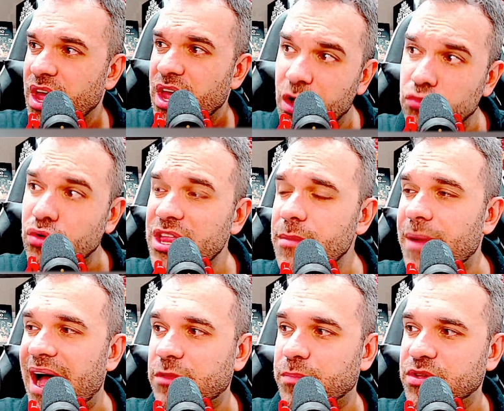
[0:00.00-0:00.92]
Eu tô
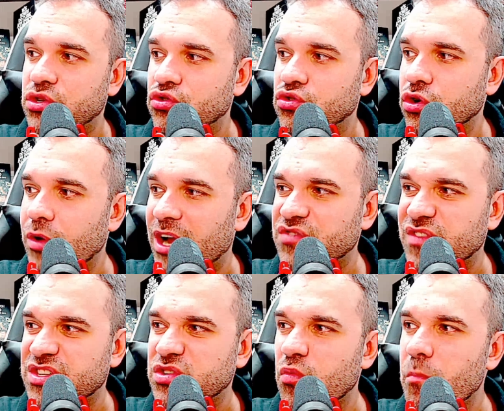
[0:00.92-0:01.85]
animado para esse jogo. Eu acho que
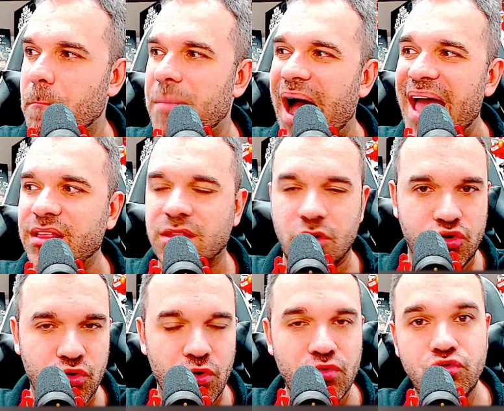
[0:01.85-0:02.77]
vai ser um baita
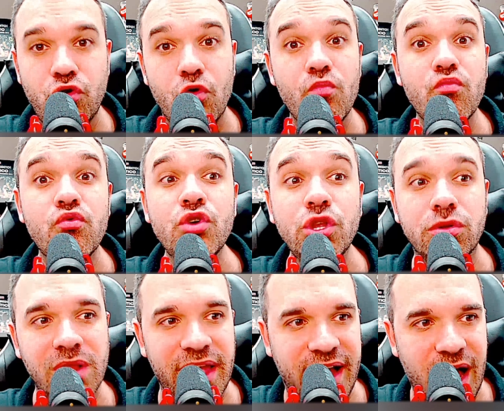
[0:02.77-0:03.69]
jogo, um jogo
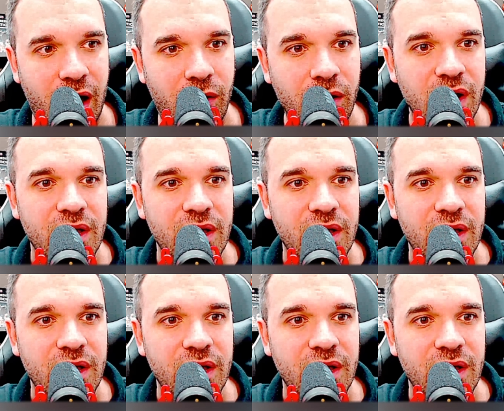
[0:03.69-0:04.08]
muito legal.